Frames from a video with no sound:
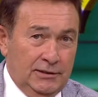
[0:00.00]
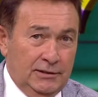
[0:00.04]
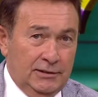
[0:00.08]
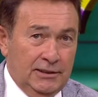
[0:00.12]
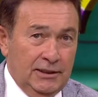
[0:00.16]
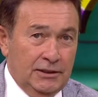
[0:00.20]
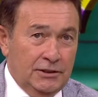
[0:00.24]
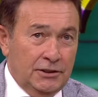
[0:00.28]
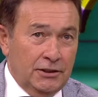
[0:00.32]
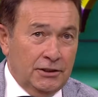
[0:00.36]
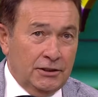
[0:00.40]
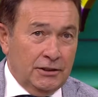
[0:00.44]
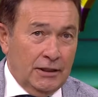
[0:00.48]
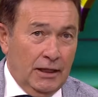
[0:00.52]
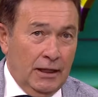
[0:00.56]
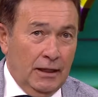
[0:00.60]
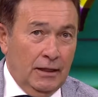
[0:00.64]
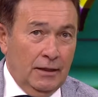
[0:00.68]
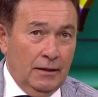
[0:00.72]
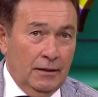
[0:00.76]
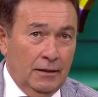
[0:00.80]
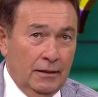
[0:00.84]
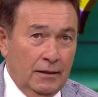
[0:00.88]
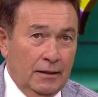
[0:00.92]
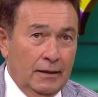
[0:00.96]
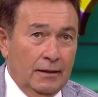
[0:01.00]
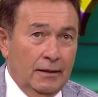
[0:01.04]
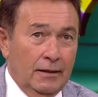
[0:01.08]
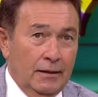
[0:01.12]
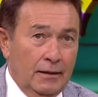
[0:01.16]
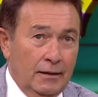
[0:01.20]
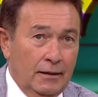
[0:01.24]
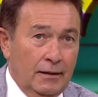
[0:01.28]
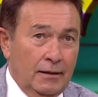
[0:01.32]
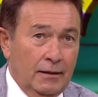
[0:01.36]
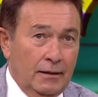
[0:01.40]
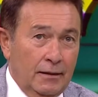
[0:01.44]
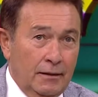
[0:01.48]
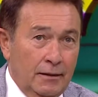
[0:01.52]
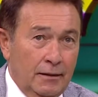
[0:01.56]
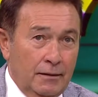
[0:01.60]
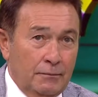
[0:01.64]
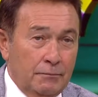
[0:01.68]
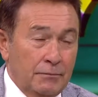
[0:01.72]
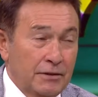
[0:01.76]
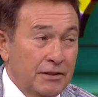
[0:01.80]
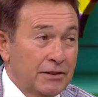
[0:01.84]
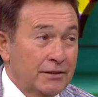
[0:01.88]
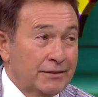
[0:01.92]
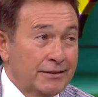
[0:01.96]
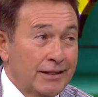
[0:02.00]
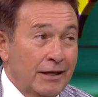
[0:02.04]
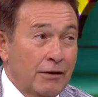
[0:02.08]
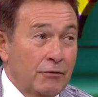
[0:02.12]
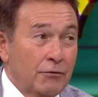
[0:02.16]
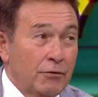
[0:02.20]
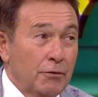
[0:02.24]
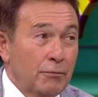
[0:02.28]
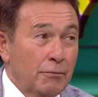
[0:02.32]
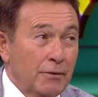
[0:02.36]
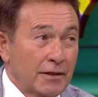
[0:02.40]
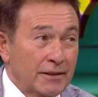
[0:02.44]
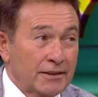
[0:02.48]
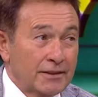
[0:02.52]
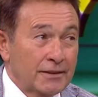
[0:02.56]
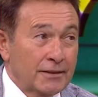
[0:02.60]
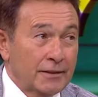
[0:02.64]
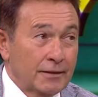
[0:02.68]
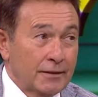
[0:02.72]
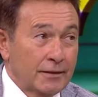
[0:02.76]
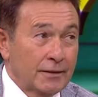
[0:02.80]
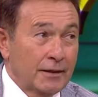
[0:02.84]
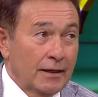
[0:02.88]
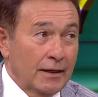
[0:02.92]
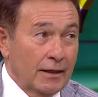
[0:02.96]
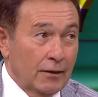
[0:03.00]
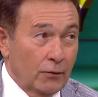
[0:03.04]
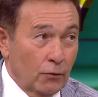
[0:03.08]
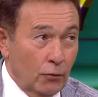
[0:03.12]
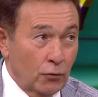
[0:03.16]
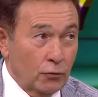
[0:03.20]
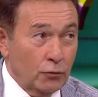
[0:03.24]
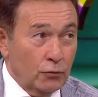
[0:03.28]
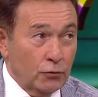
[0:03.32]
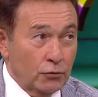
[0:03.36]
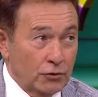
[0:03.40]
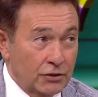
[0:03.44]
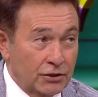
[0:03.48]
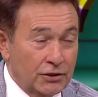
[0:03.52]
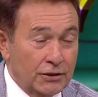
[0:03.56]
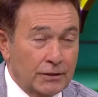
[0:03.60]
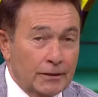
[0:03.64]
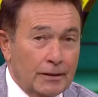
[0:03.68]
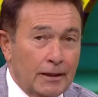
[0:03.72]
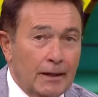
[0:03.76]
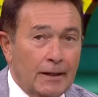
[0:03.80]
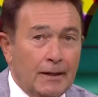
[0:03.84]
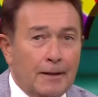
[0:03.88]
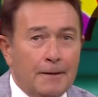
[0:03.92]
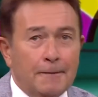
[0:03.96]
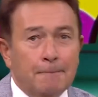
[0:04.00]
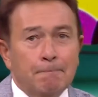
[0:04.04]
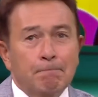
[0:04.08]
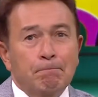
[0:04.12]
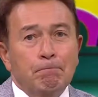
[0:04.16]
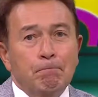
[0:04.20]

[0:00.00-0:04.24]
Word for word: dijital e, bir devrim aslında. Onun evet. içindeler.